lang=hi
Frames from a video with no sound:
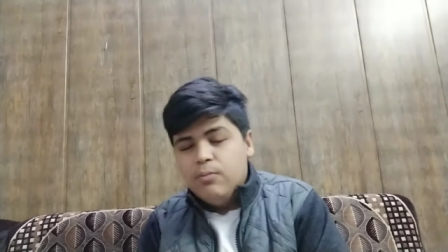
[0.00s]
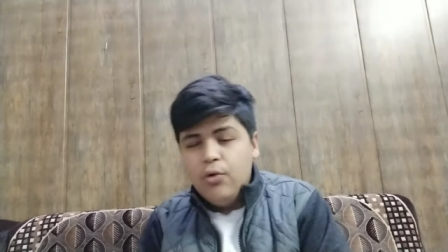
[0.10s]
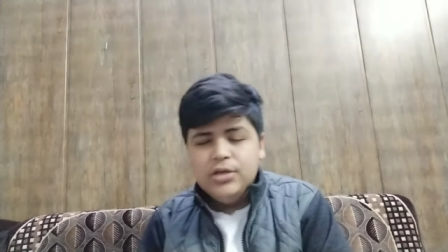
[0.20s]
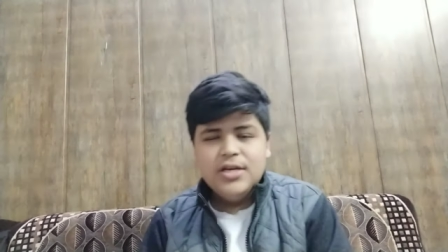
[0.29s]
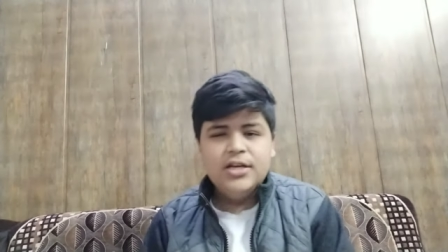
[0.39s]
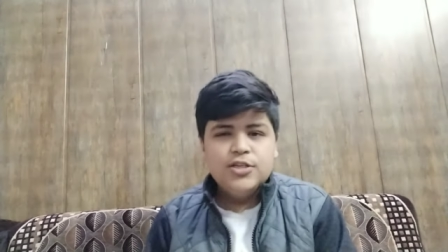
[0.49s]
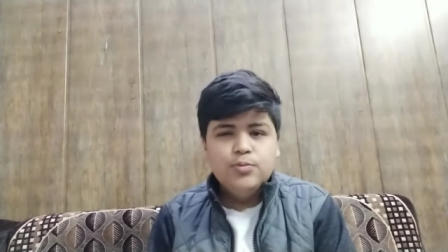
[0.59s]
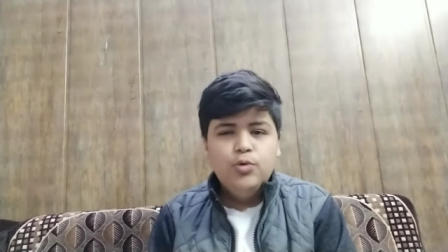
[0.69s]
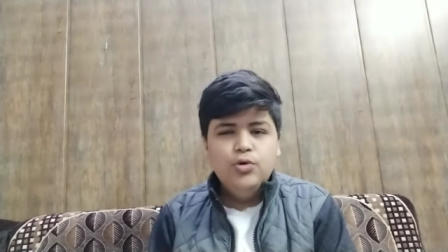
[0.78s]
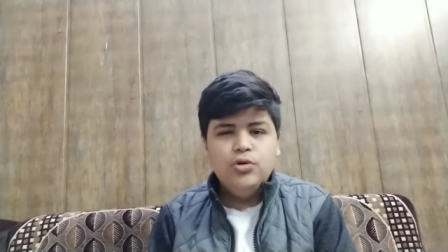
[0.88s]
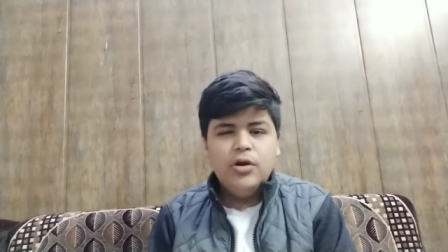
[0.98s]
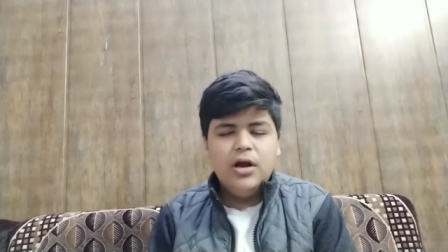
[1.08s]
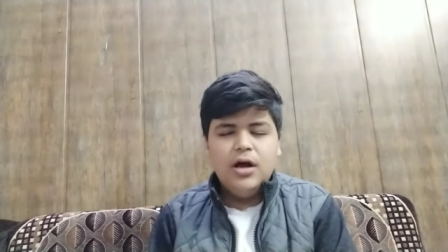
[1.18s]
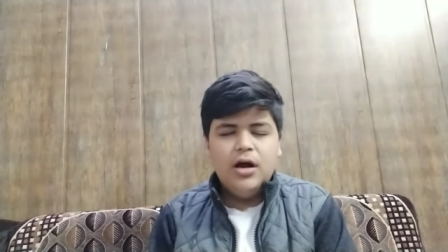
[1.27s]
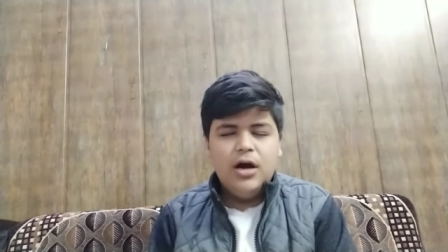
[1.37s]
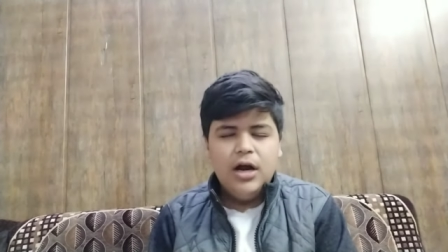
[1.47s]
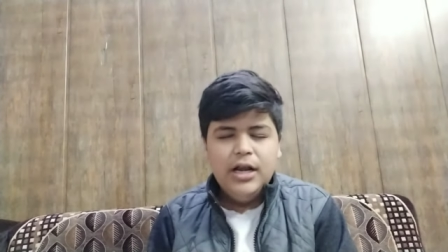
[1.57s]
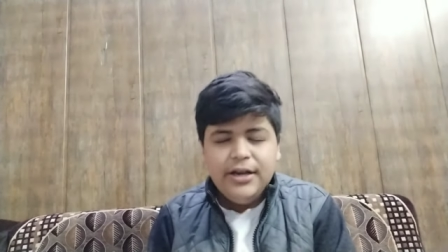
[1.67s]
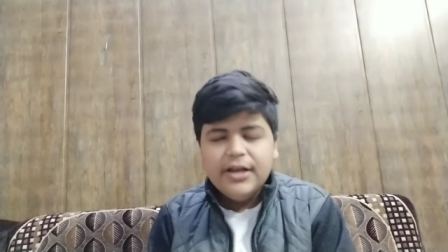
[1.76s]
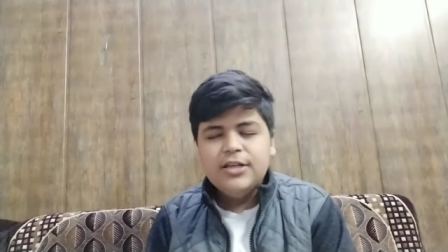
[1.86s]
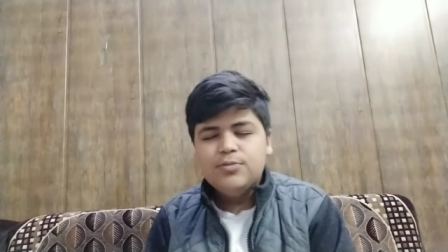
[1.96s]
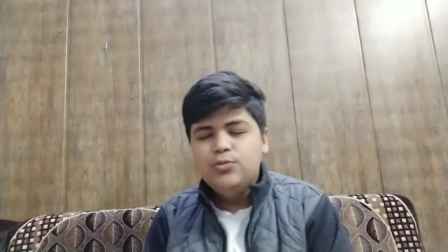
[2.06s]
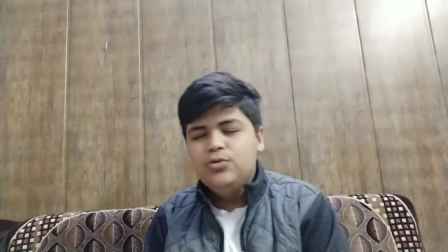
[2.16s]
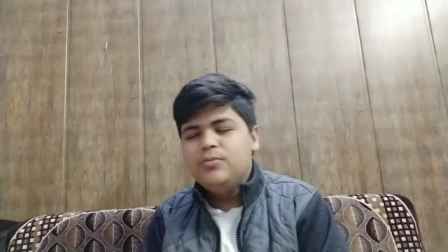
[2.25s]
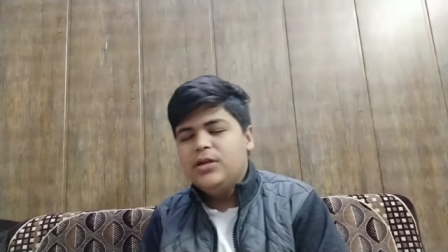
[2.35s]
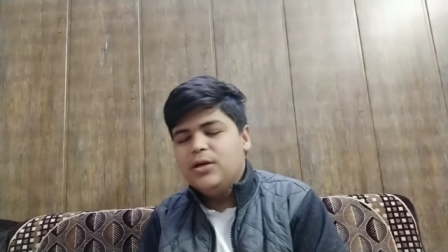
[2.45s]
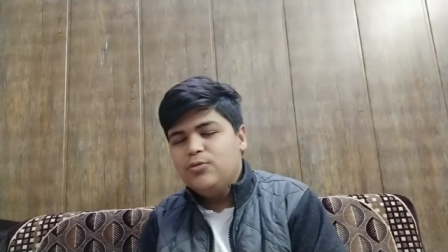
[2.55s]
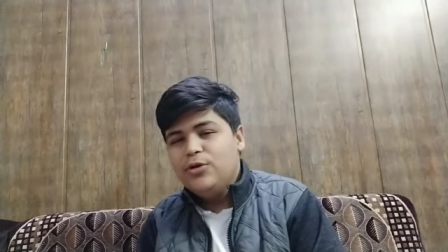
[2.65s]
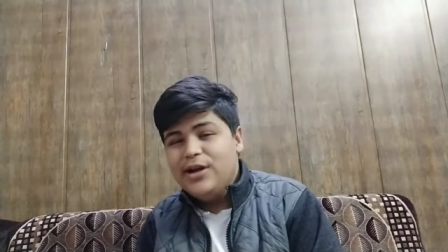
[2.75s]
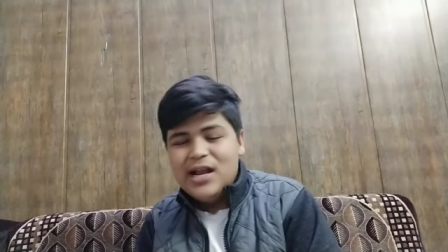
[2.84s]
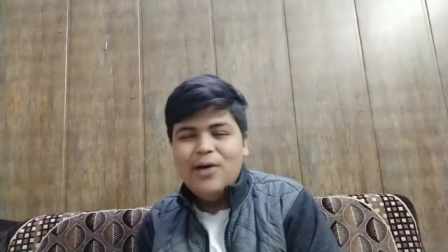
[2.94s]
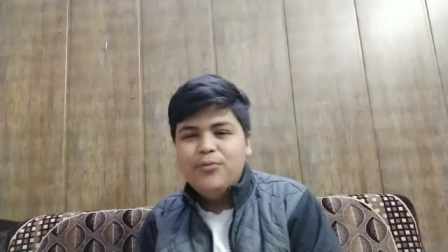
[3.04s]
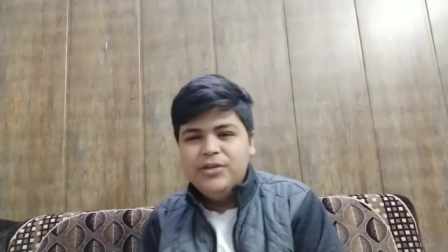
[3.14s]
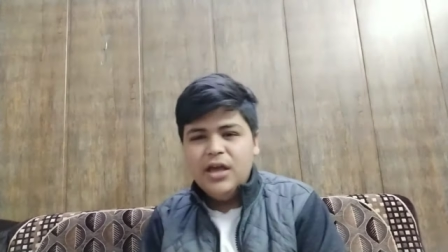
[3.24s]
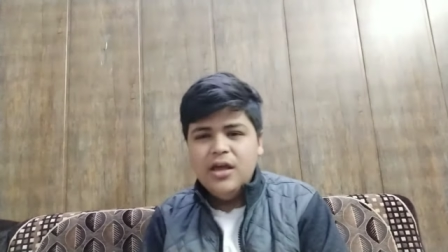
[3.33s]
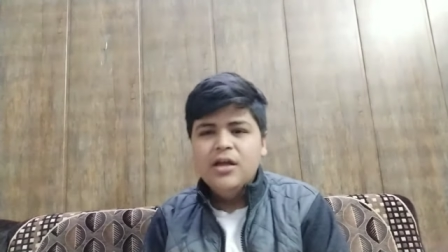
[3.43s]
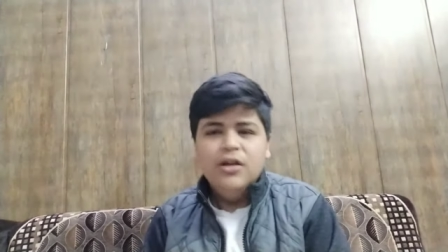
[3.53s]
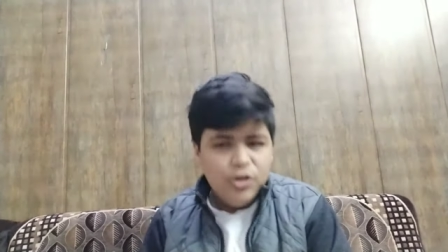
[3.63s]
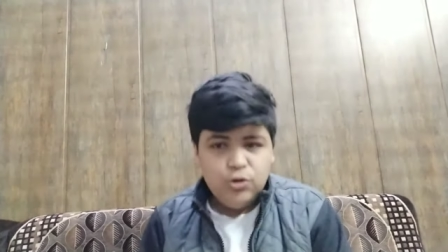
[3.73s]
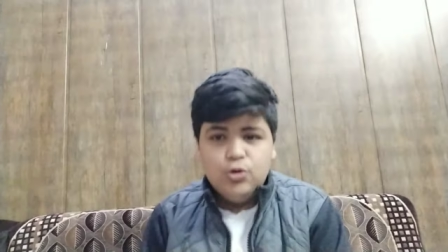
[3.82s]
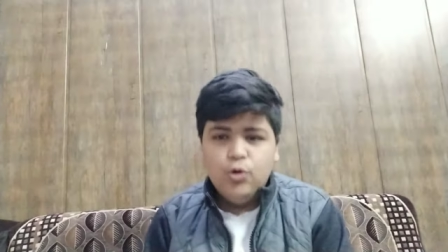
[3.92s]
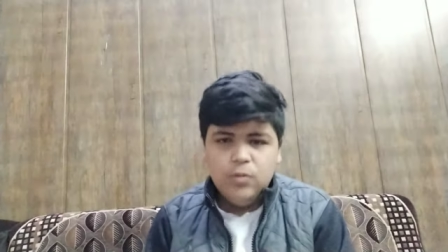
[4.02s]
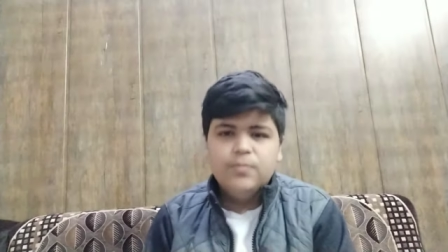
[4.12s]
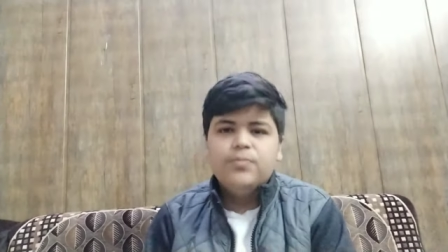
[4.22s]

बहुत ज़्यादा स्मूथ और अल्ट्रा स्मूथ मतलब उन्होंने नाम दिया है तो